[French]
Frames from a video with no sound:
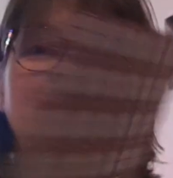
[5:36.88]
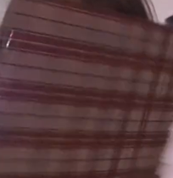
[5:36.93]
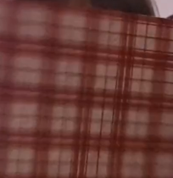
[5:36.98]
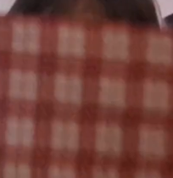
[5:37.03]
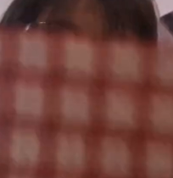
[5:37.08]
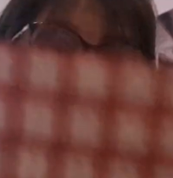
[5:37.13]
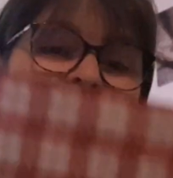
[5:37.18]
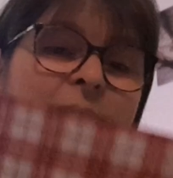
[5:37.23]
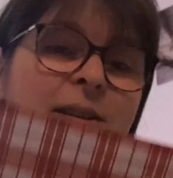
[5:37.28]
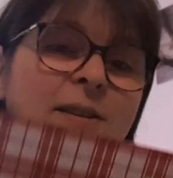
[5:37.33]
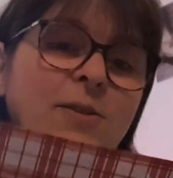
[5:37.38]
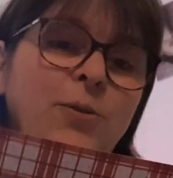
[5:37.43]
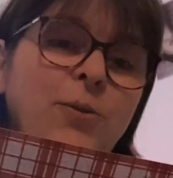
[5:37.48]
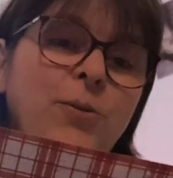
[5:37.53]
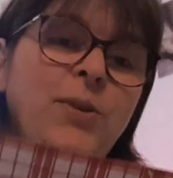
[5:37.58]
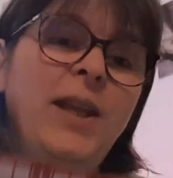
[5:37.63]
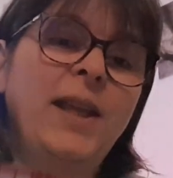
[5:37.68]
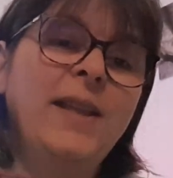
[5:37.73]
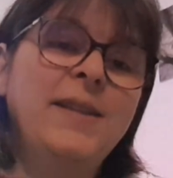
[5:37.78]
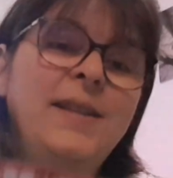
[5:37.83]
ma liste
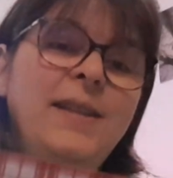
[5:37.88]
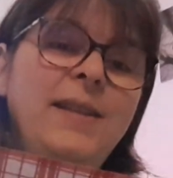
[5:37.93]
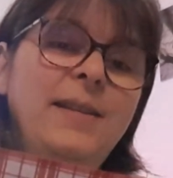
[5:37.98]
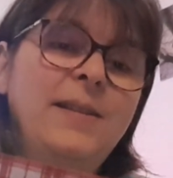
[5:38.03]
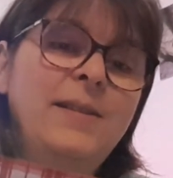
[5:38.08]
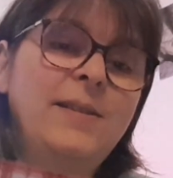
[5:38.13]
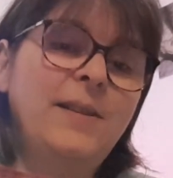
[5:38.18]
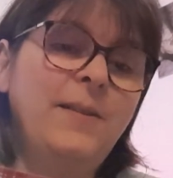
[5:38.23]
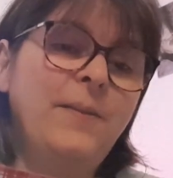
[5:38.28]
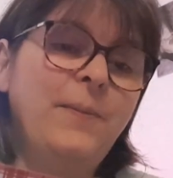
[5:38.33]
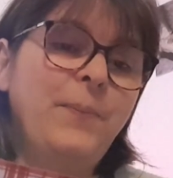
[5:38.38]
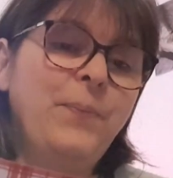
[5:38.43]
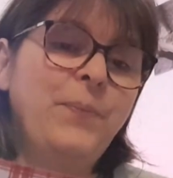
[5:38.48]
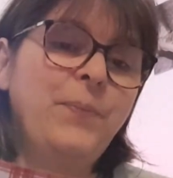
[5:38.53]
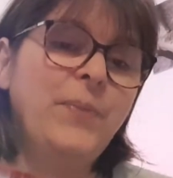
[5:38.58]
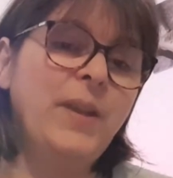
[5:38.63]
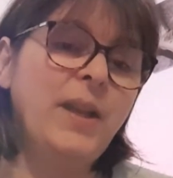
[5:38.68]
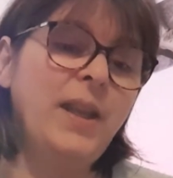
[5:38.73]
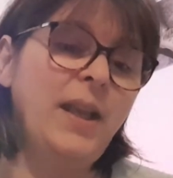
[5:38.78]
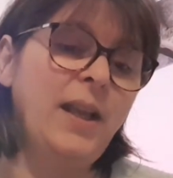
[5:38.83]
d'indices.
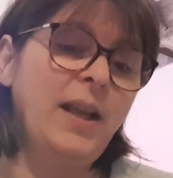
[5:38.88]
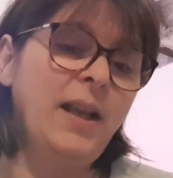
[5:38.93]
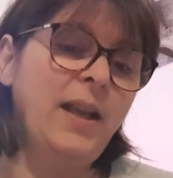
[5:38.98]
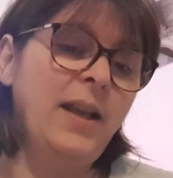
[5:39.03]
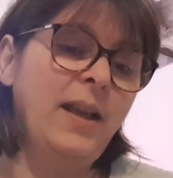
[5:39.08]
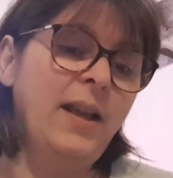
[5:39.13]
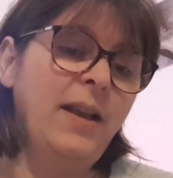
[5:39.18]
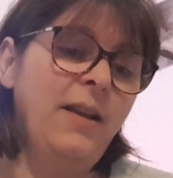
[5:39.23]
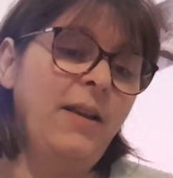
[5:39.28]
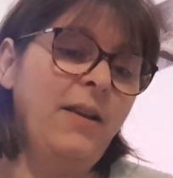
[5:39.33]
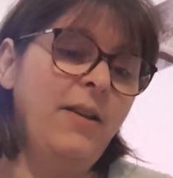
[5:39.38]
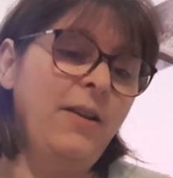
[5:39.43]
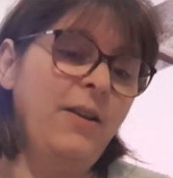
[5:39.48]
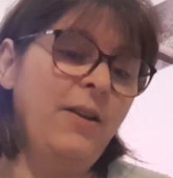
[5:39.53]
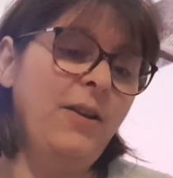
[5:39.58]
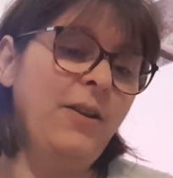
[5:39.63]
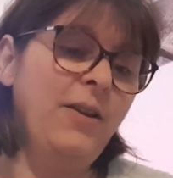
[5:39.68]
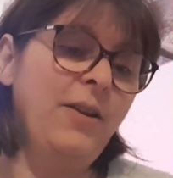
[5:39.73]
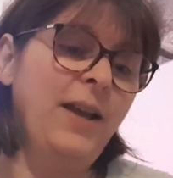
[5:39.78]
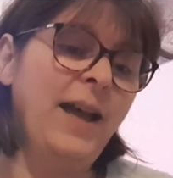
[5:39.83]

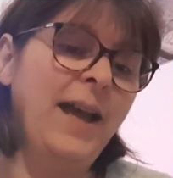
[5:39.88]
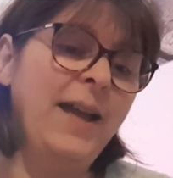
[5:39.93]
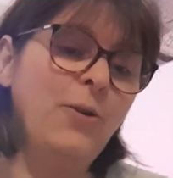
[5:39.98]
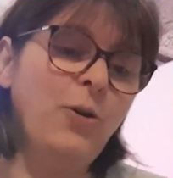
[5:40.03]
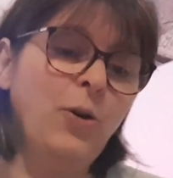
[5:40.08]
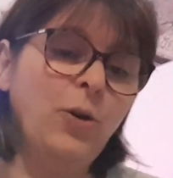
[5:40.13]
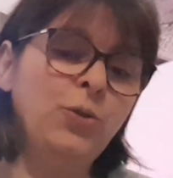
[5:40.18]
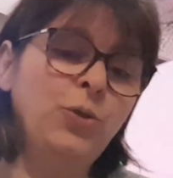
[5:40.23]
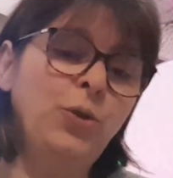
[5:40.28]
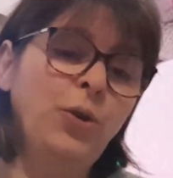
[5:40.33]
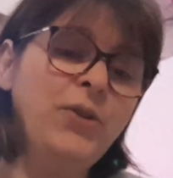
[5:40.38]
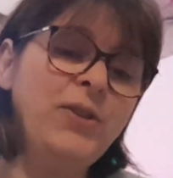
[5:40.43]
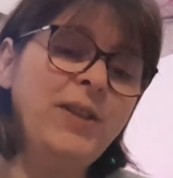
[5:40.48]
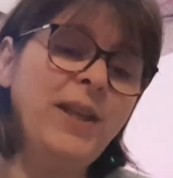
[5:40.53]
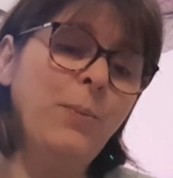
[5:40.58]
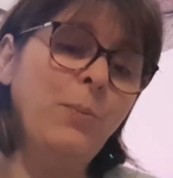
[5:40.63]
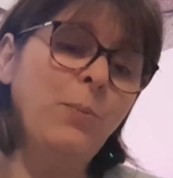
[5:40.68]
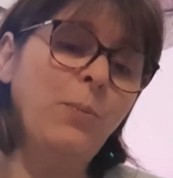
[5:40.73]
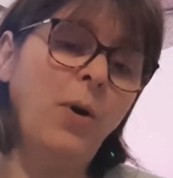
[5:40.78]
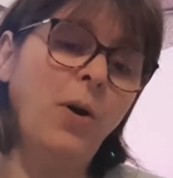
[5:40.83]
Euh, alors,
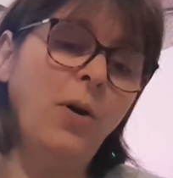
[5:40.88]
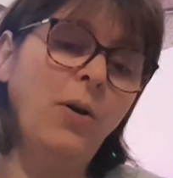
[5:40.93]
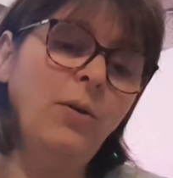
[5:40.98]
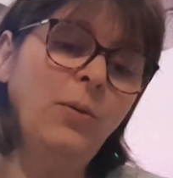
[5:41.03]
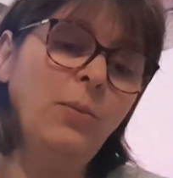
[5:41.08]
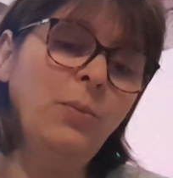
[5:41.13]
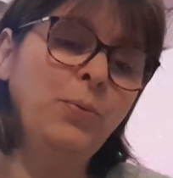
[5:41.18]
deuxièmement,